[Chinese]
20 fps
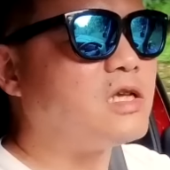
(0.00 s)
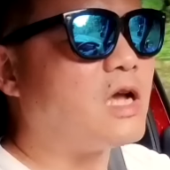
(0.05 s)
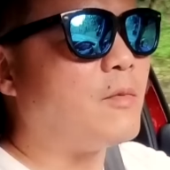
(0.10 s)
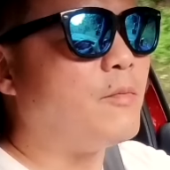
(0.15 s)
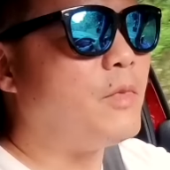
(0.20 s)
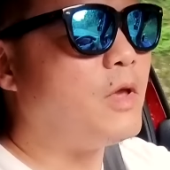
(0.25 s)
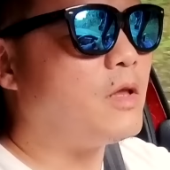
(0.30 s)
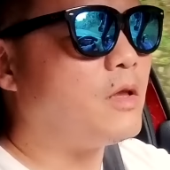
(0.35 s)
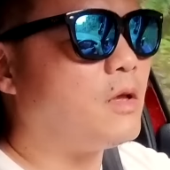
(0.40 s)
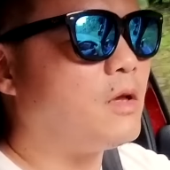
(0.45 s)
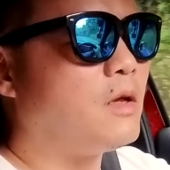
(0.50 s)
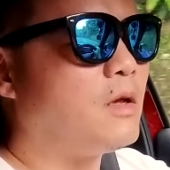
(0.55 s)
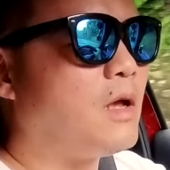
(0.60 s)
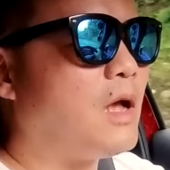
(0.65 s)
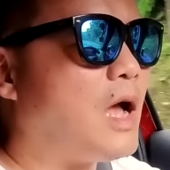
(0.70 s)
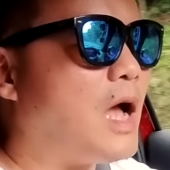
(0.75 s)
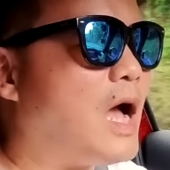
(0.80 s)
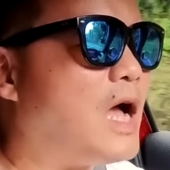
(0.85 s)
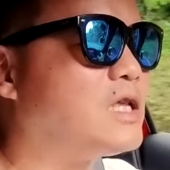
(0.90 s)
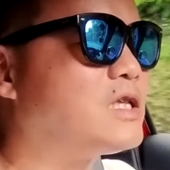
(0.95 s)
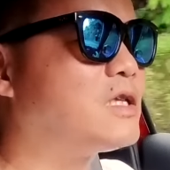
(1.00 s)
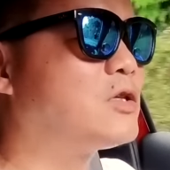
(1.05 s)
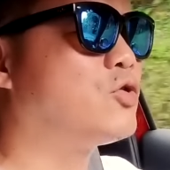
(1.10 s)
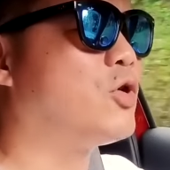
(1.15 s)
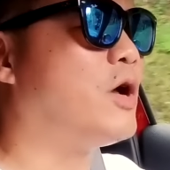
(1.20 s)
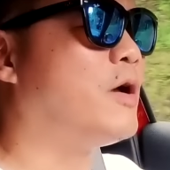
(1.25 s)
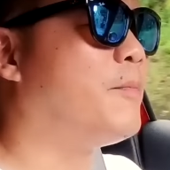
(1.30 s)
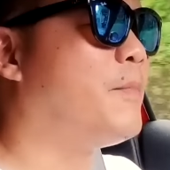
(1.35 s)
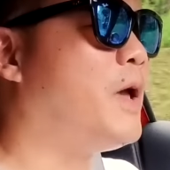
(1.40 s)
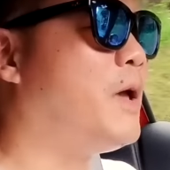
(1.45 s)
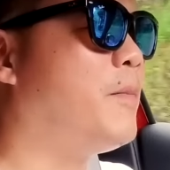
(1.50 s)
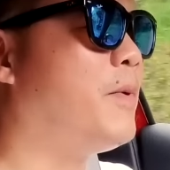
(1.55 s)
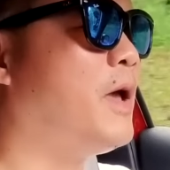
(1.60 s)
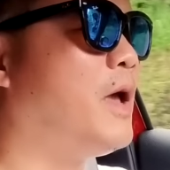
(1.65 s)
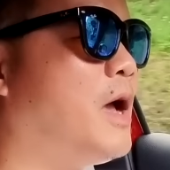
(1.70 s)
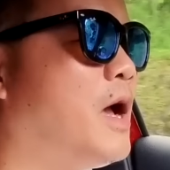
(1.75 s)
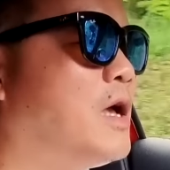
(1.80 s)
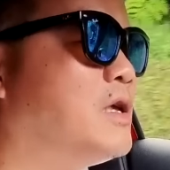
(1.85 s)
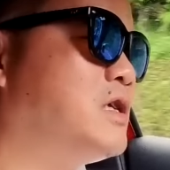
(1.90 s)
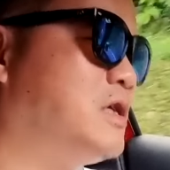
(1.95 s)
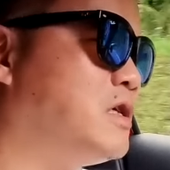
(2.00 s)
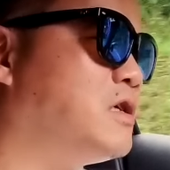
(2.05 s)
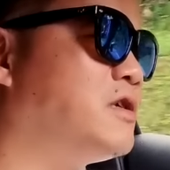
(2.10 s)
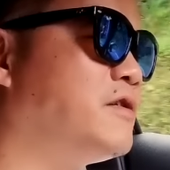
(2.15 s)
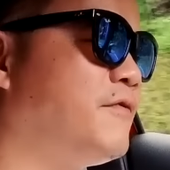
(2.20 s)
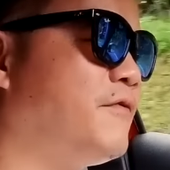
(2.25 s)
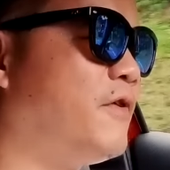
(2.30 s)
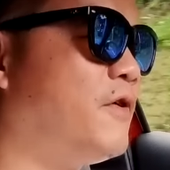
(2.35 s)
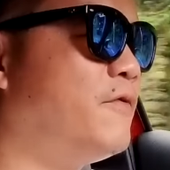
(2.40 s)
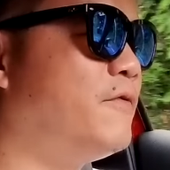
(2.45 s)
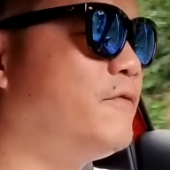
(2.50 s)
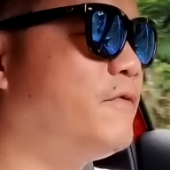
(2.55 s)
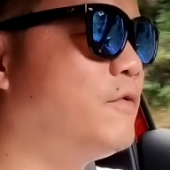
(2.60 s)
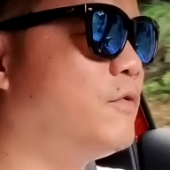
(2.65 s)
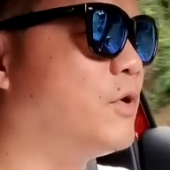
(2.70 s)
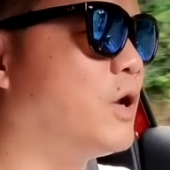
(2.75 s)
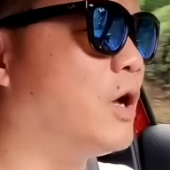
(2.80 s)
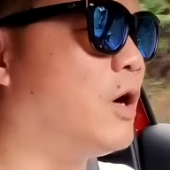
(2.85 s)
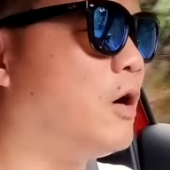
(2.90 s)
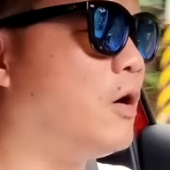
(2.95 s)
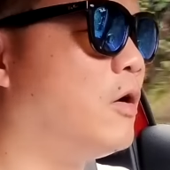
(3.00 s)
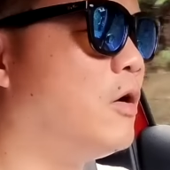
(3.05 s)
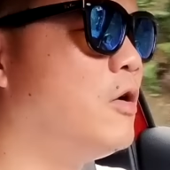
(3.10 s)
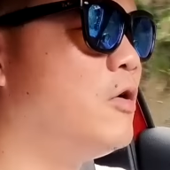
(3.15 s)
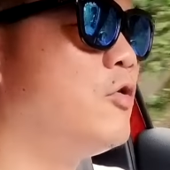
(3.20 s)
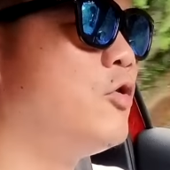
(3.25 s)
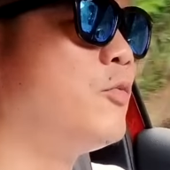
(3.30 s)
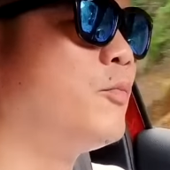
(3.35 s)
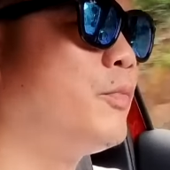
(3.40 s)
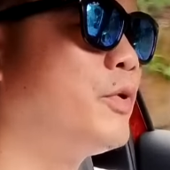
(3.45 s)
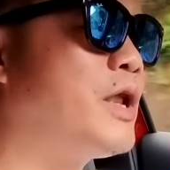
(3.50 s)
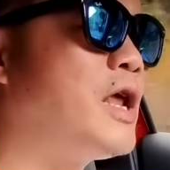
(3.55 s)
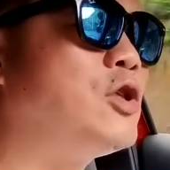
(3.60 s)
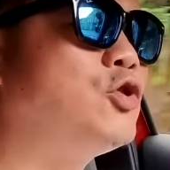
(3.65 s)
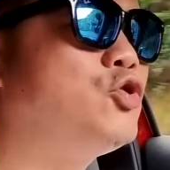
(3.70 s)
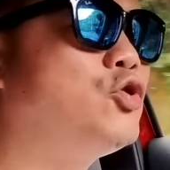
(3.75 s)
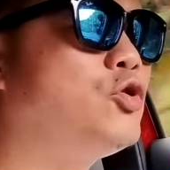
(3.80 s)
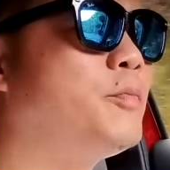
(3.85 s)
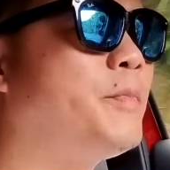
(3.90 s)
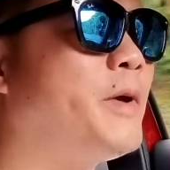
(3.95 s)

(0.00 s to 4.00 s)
场面呢，Astra 配备啊其实是丰富的哦，不但具